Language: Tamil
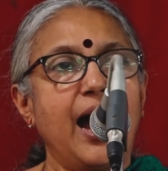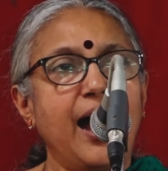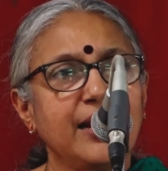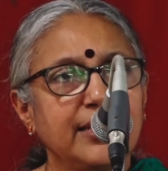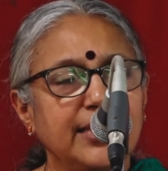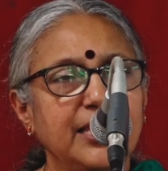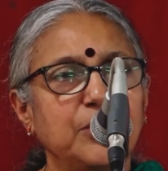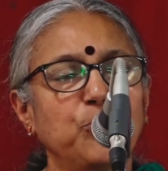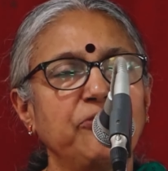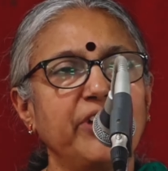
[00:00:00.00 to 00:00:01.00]
ஆர் எஸ்
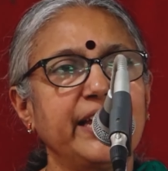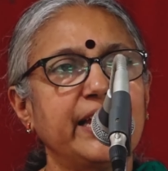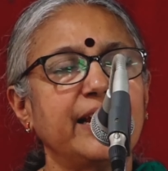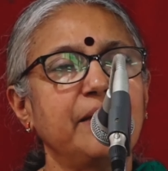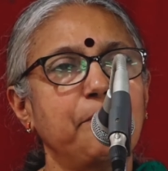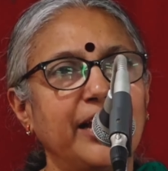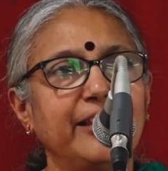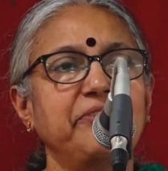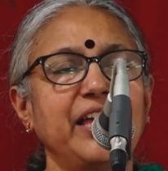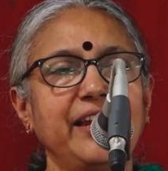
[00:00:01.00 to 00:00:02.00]
எஸ் முன்வைக்கிற மத
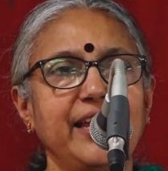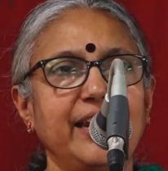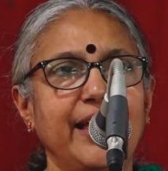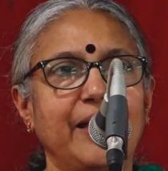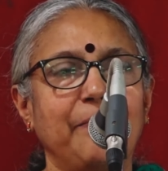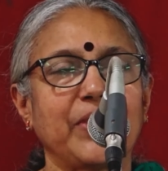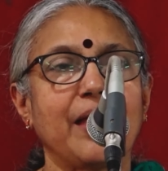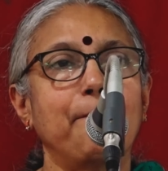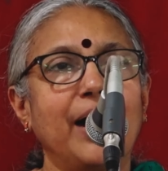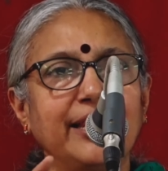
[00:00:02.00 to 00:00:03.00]
வெறியில
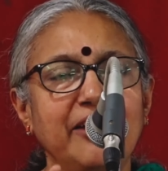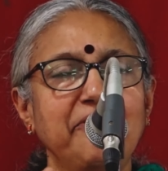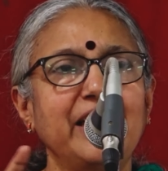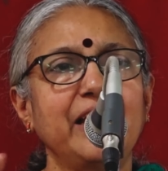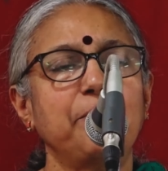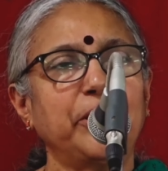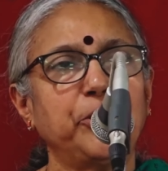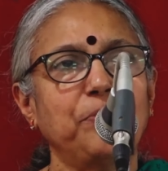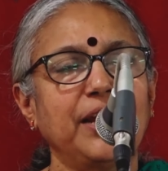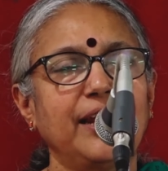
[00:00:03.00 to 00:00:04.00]
மதவெறி
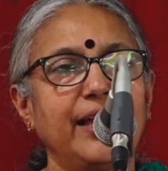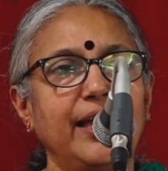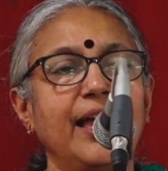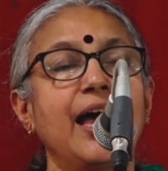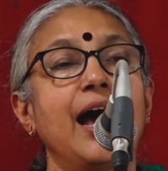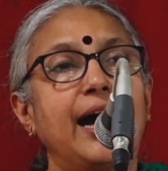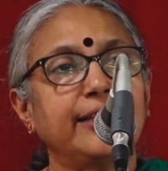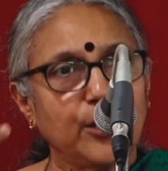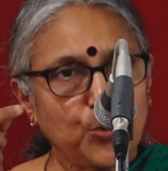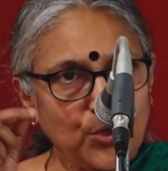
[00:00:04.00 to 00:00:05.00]
மட்டுமல்ல
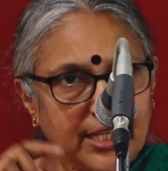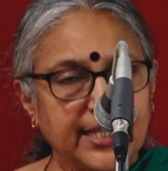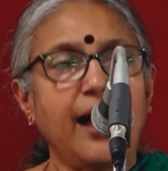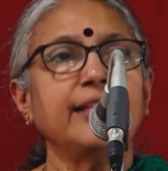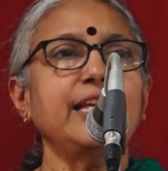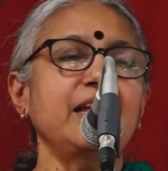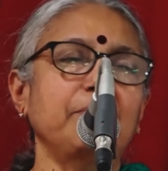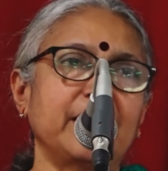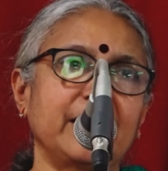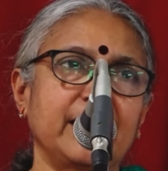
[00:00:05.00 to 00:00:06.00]
அதற்குள்
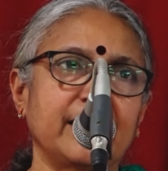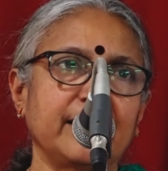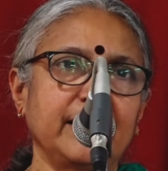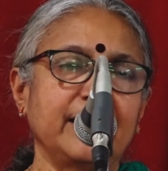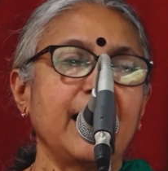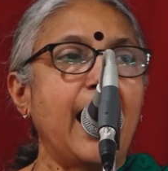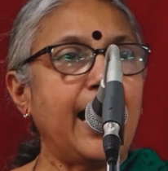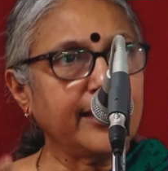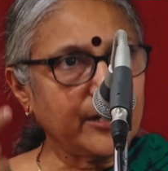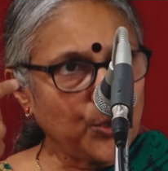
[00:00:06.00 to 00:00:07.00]
சாதியம் இருக்கிறது
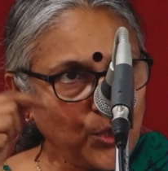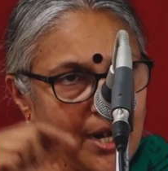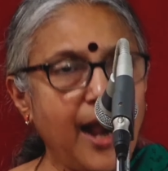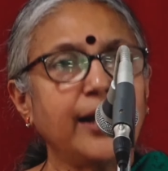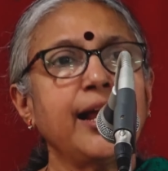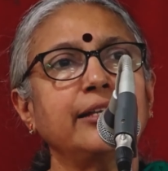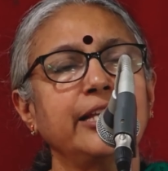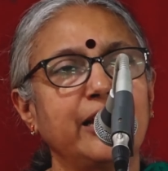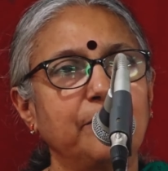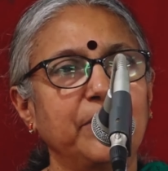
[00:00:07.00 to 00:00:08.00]
அதற்குள்
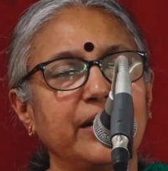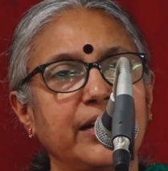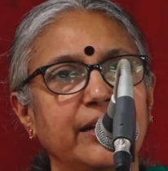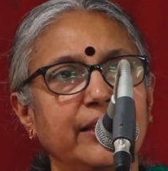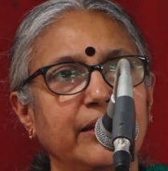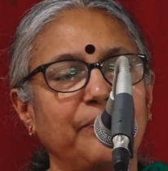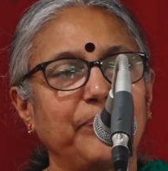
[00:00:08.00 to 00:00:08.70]
ஆணாதிக்கம் இருக்கிறது